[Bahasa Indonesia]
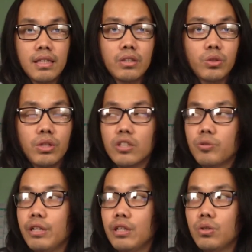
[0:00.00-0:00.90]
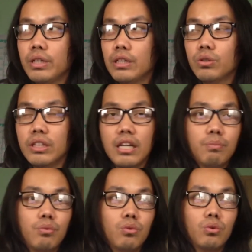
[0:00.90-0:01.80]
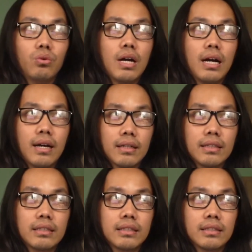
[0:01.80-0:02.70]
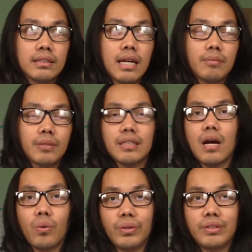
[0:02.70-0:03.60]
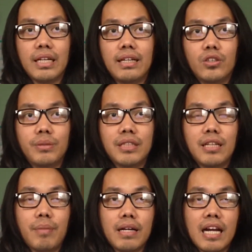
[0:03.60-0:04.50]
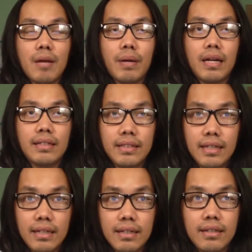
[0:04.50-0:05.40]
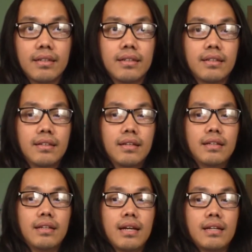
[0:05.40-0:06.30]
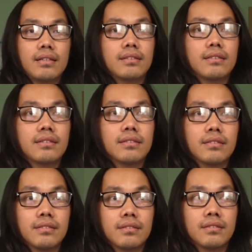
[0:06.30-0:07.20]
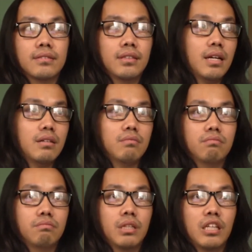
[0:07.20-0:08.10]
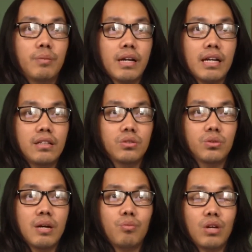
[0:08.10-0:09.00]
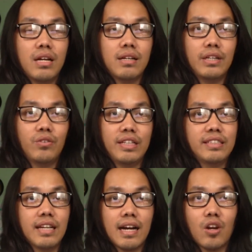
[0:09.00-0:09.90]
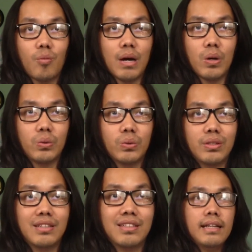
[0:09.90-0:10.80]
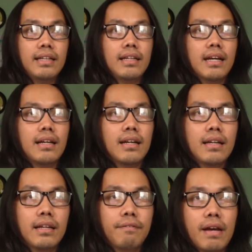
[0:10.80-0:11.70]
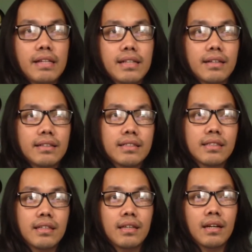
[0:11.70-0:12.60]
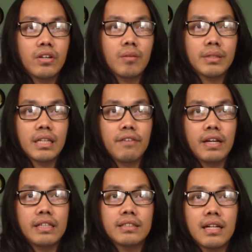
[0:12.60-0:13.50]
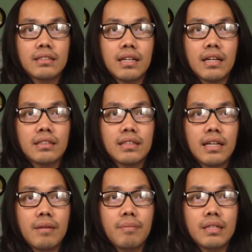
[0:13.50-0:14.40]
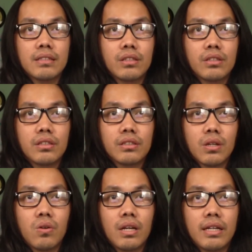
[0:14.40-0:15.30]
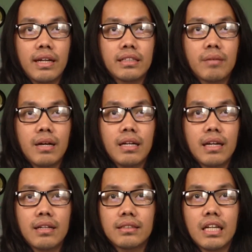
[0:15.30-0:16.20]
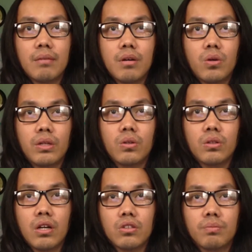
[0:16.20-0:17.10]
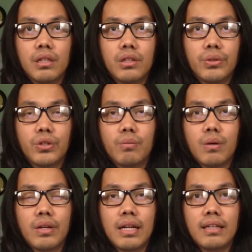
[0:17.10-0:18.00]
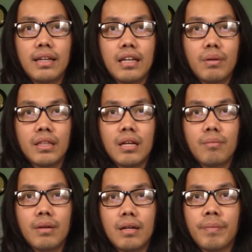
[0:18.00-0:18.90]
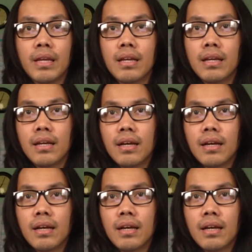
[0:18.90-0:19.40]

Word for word: Jatah cuti Ausbildung itu 30 hari dalam setahun. Jadi itu bisa dipakai kapan aja. Dan ya bisa dipakai juga pulang ke Indonesia kalau mau. Ya, ini ada dari Faisal Rizky. Halo, nama saya Faisal. Sekarang saya masih sekolah di SMA dan rencana mau ikut Ausbildung. Mau nanya yang pertama,